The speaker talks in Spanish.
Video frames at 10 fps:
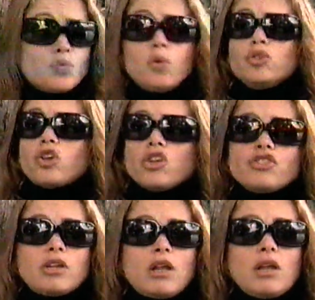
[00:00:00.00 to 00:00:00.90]
puntos
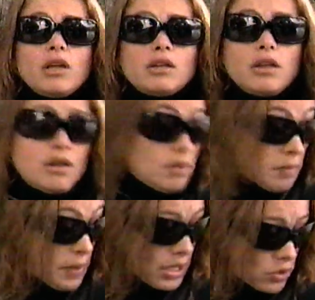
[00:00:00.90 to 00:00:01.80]
en el, en el,
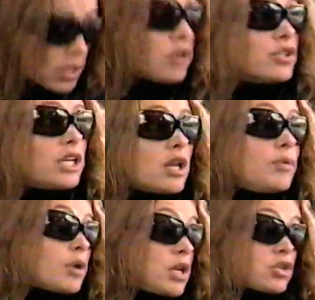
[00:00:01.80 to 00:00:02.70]
brazo del lado izquierdo,
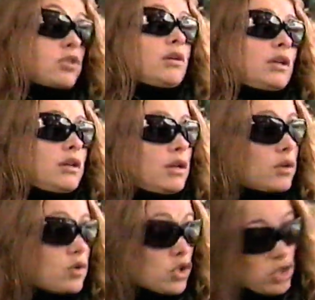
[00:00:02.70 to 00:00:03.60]
porque el,
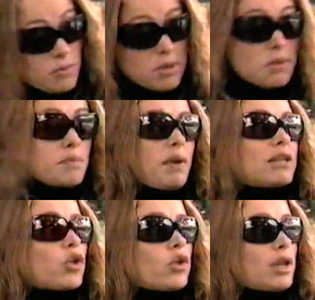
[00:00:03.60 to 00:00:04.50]
coche me,
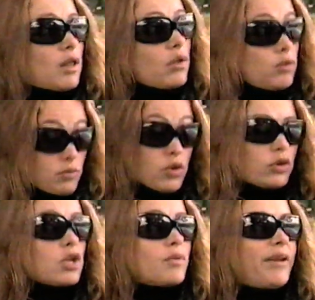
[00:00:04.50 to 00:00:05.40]
impactó del lado
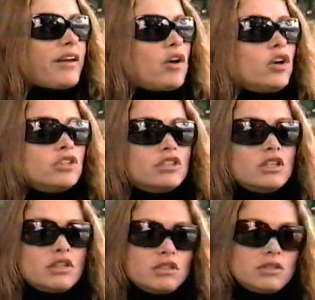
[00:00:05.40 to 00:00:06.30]
donde yo manejo,
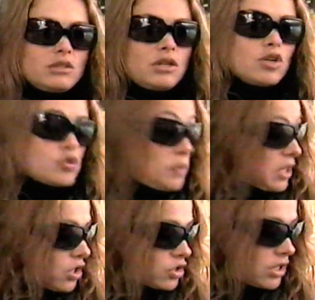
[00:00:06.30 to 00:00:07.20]
los
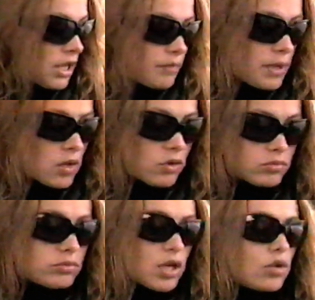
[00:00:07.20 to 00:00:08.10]
vidrios y tal, pero
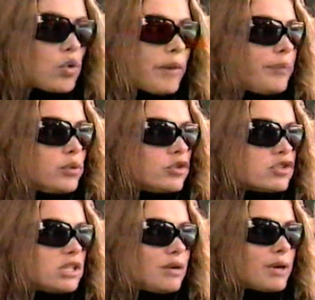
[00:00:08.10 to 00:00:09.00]
tengo nueve
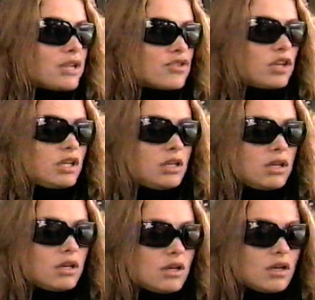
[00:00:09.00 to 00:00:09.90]
puntos en el brazo y,
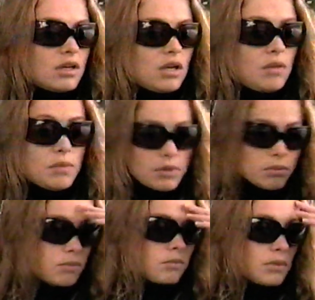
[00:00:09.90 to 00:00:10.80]
y me,
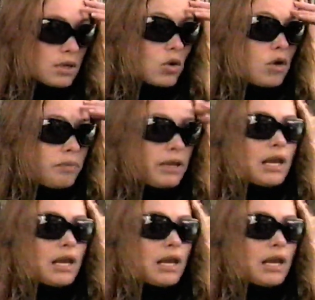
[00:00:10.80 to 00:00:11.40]
el golpe en la